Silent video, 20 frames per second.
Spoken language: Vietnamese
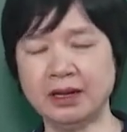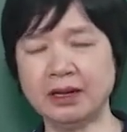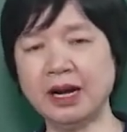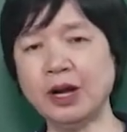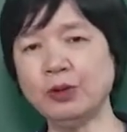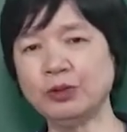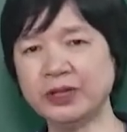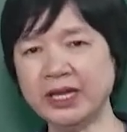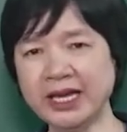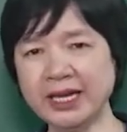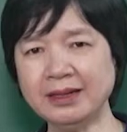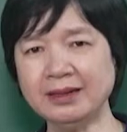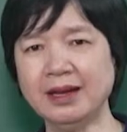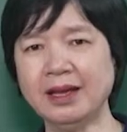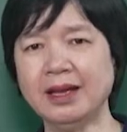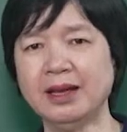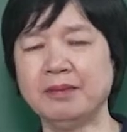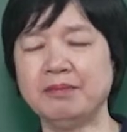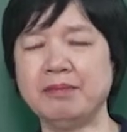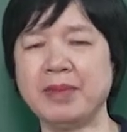đầu tiên
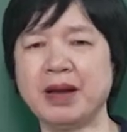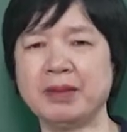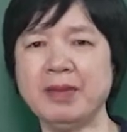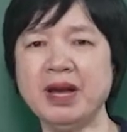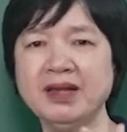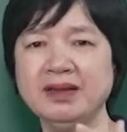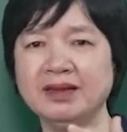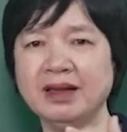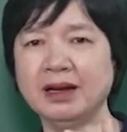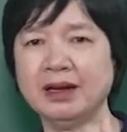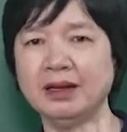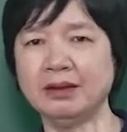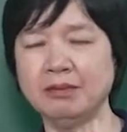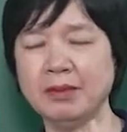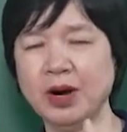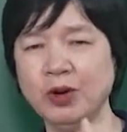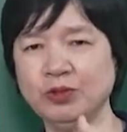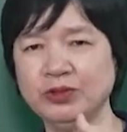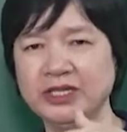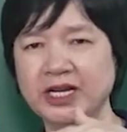mà bây giờ
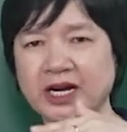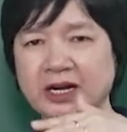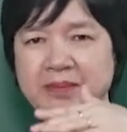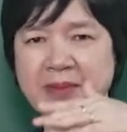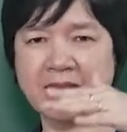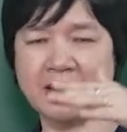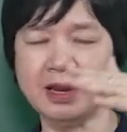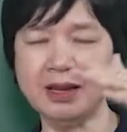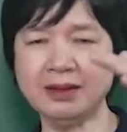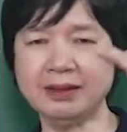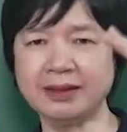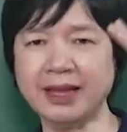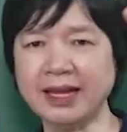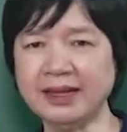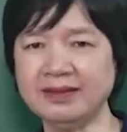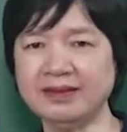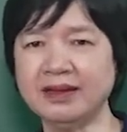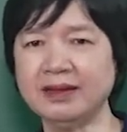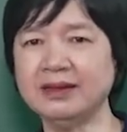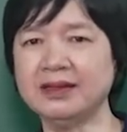bầu trời mặt đất
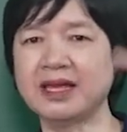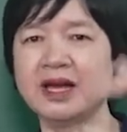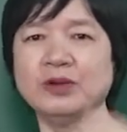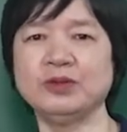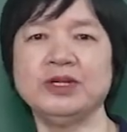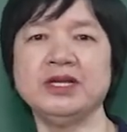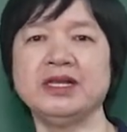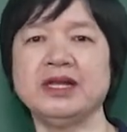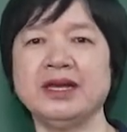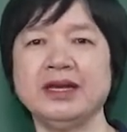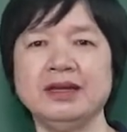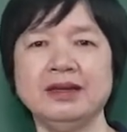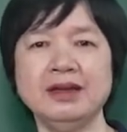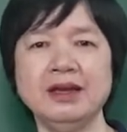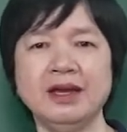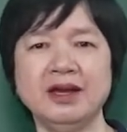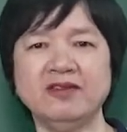tách rời nhau như thế,